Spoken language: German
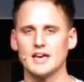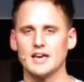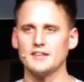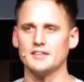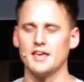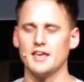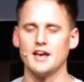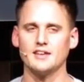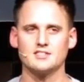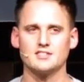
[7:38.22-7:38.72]

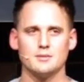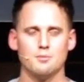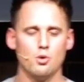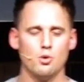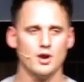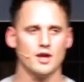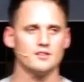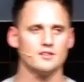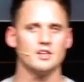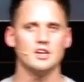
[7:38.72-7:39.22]
Zeit, der erste
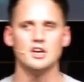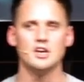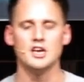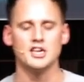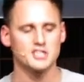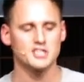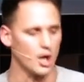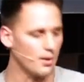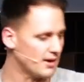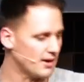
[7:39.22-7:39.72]
Monat.
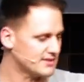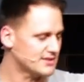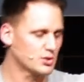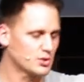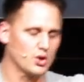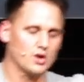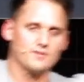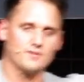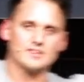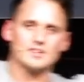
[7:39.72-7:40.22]
Schau mal
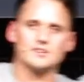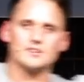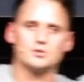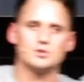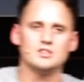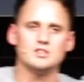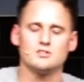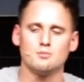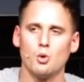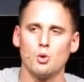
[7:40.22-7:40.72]
zurück, was hast
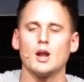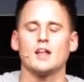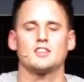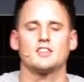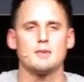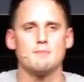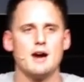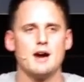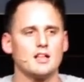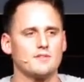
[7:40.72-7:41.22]
du diesen Monat
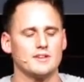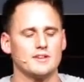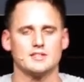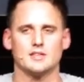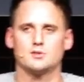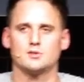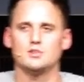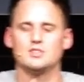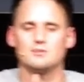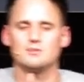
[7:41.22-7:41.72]
gemacht, was
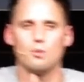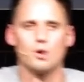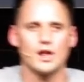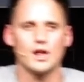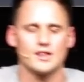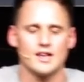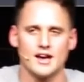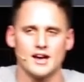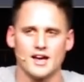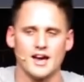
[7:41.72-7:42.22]
hast du diesen
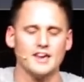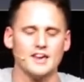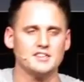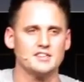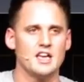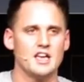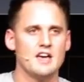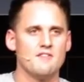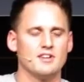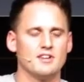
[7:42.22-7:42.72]
Monat erreicht,
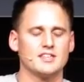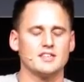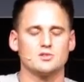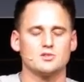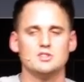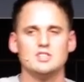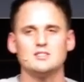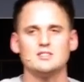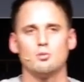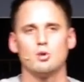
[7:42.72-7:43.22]
was hast
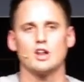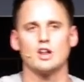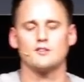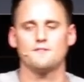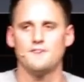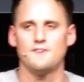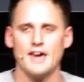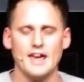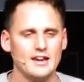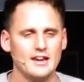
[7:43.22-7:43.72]
du diesen Monat
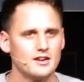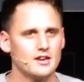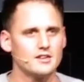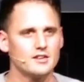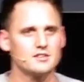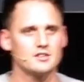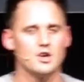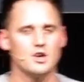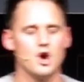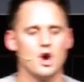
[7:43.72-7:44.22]

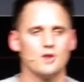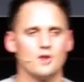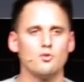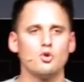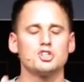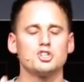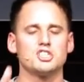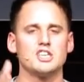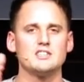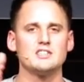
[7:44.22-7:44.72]
verändert und
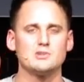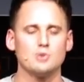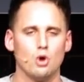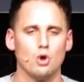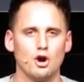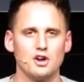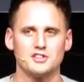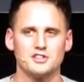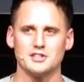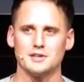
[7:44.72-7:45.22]
wo stehst du
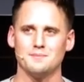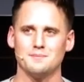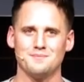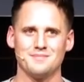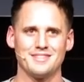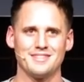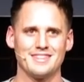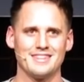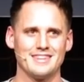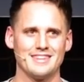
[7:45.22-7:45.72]
heute?
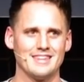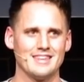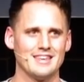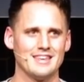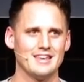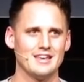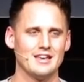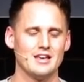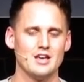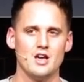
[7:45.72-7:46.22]

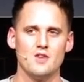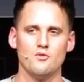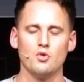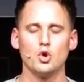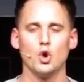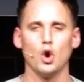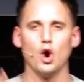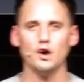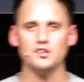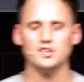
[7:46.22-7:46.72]
Wo
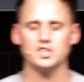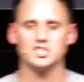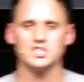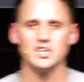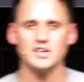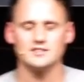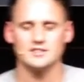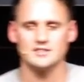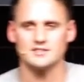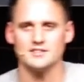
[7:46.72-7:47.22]
du heute
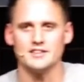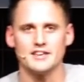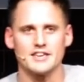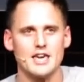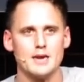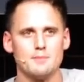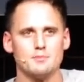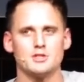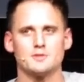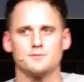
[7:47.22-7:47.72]
stehst, ist ein
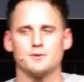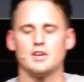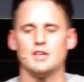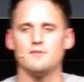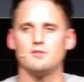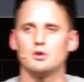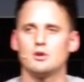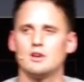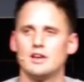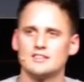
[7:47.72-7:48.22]
Ergebnis von dem,
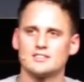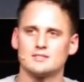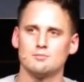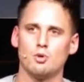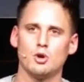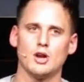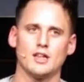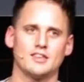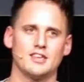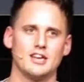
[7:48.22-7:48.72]
wie du den letzten
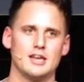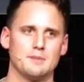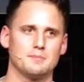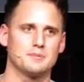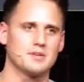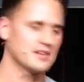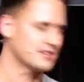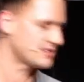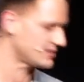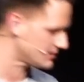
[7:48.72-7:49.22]
Monat
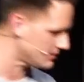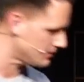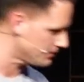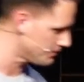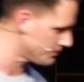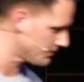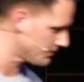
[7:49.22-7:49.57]
gelebt hast.